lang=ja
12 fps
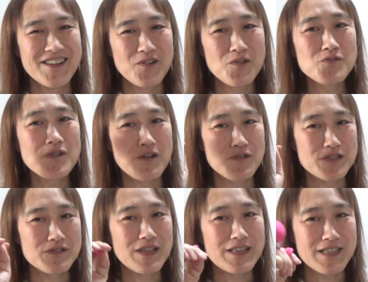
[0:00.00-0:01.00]
音が欲
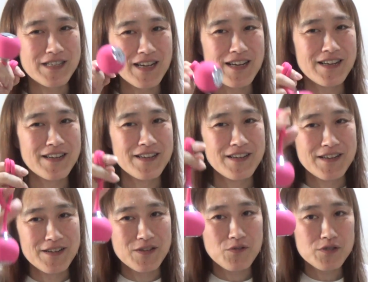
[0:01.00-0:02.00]
しくなってさ。
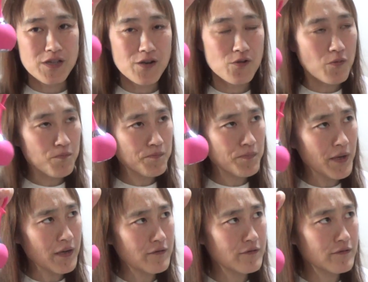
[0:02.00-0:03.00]
これ
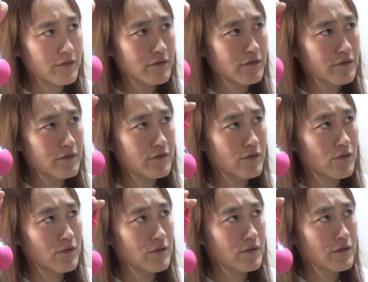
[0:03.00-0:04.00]
1600
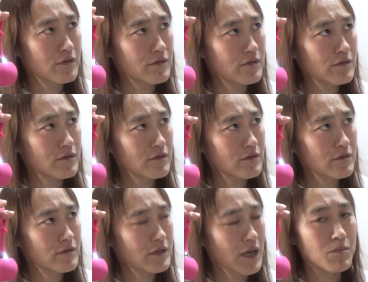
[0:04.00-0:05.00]

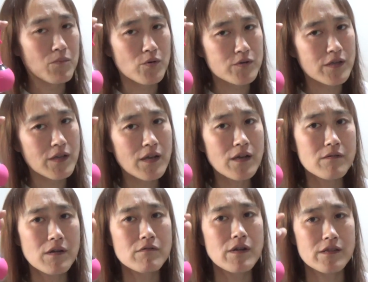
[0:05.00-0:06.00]
なんぼ、
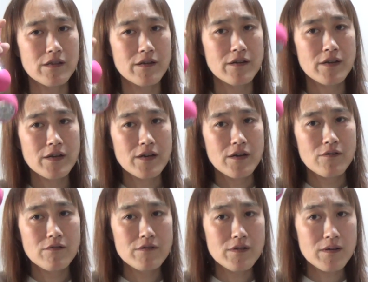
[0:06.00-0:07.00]
1700円ぐらいやったね。
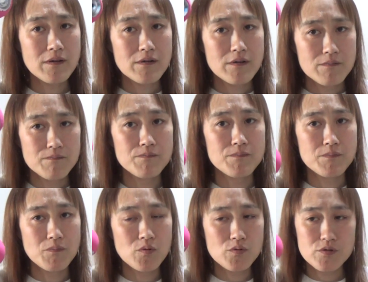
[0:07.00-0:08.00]
ほんで、う
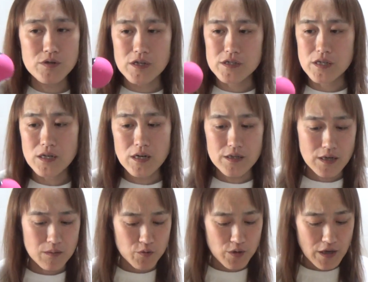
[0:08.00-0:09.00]
ん、防水やし、いいか
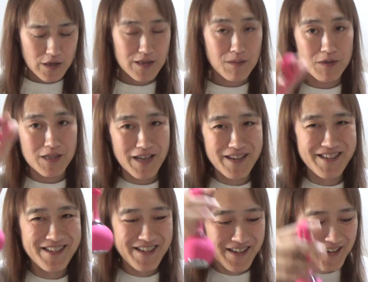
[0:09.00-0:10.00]
な思って買ってみて。
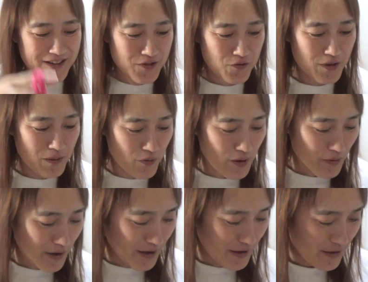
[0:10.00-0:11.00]
どんなもんか
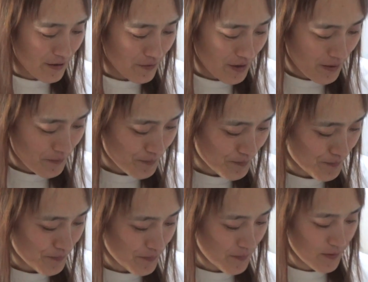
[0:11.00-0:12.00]
わからへんねんけどね。うん、
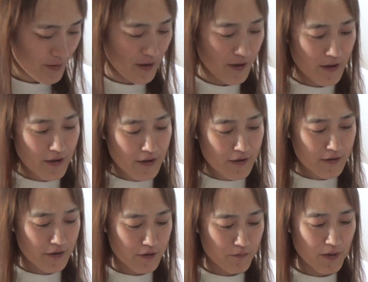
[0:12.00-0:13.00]
で、
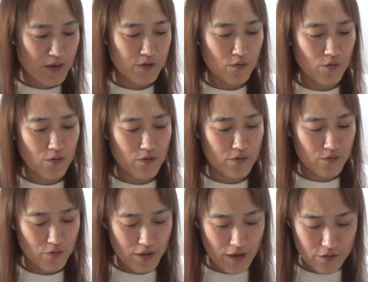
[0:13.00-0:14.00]
説明書を
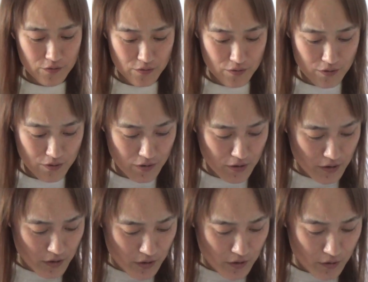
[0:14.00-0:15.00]
とりあえず
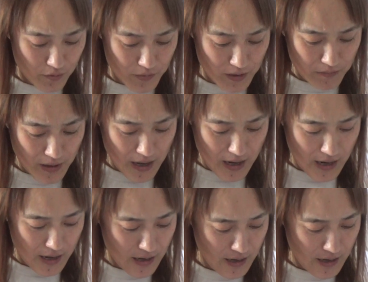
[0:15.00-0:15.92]
読みま、